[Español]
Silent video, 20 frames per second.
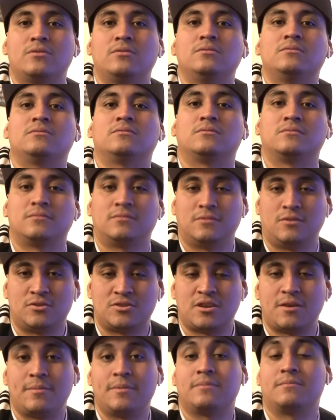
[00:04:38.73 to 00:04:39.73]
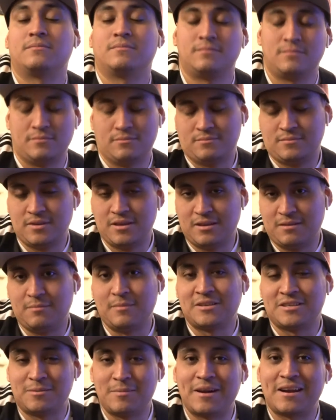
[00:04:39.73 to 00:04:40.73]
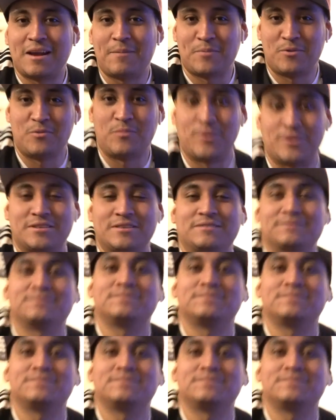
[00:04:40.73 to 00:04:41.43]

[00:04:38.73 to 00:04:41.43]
O sea, va a ser más rápido, pues.